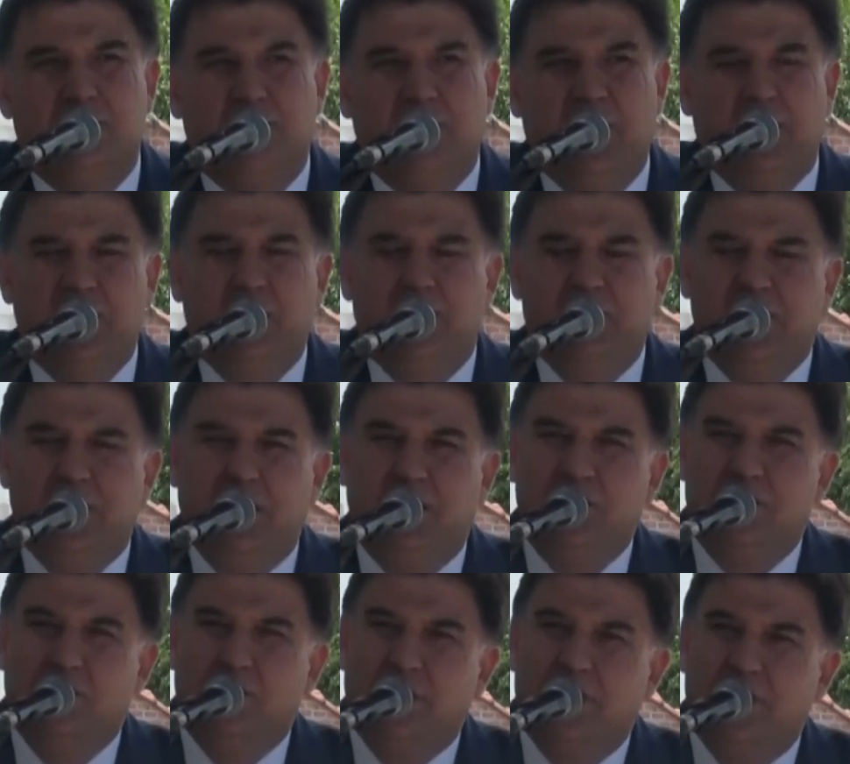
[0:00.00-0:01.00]

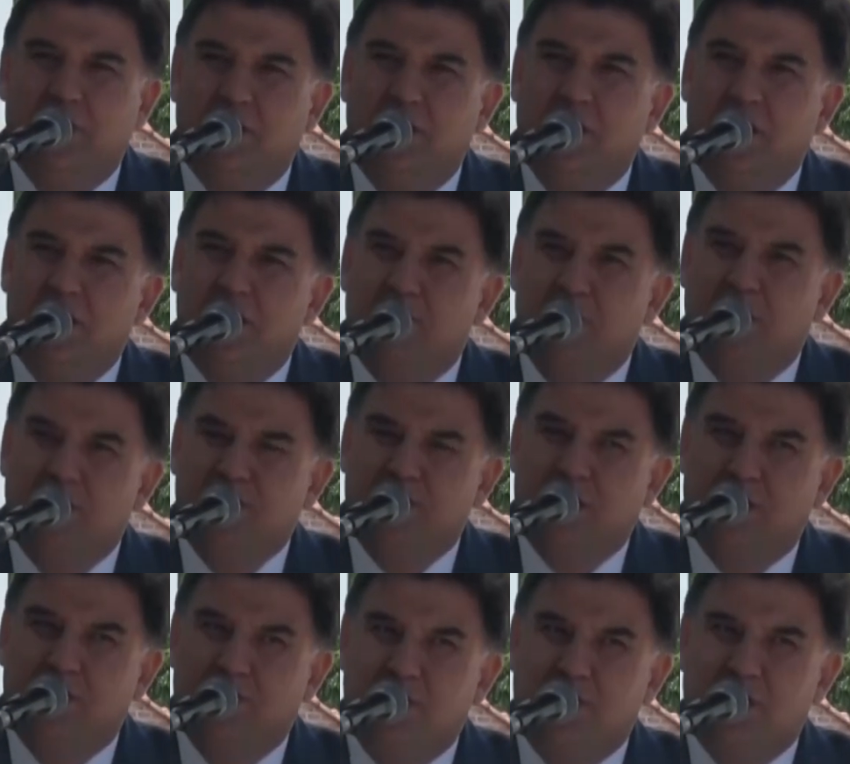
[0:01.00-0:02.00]
pandemiden dolayı.
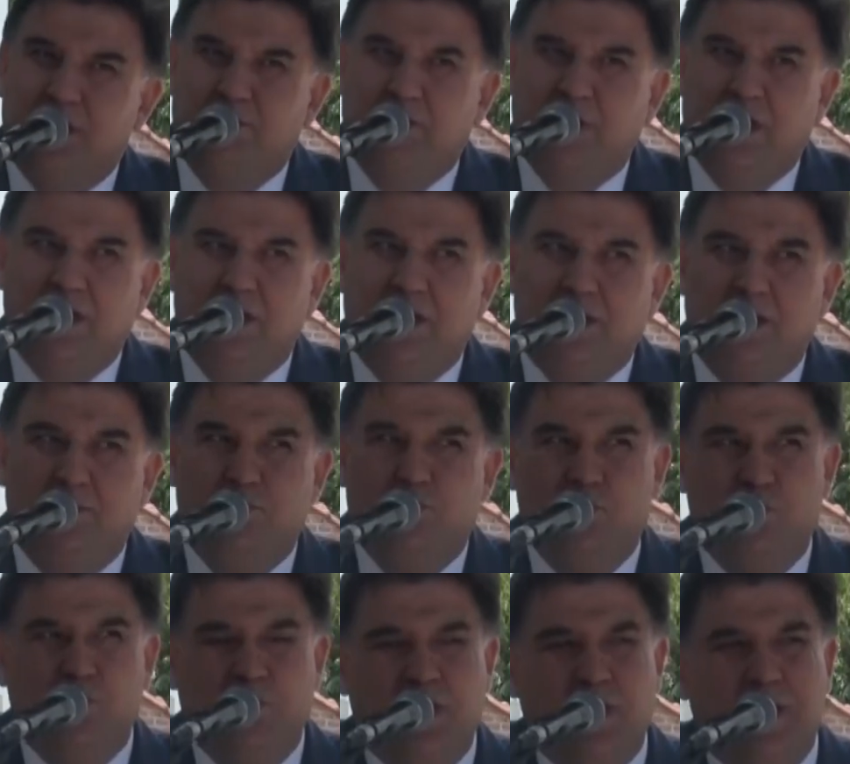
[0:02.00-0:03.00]
Başkanımızla birlikte
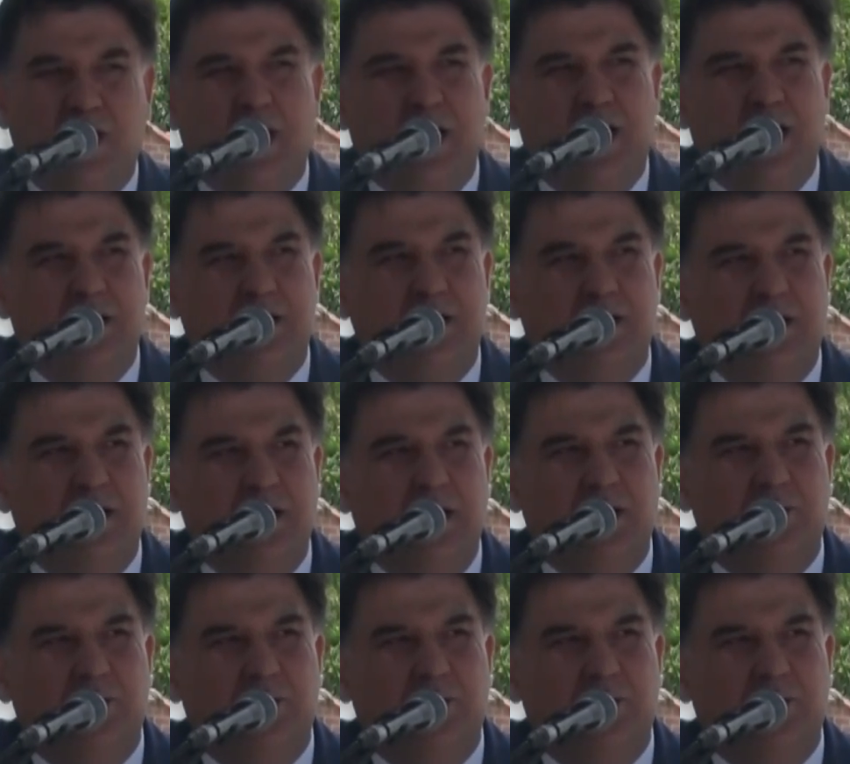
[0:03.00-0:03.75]
bugünlere geldik.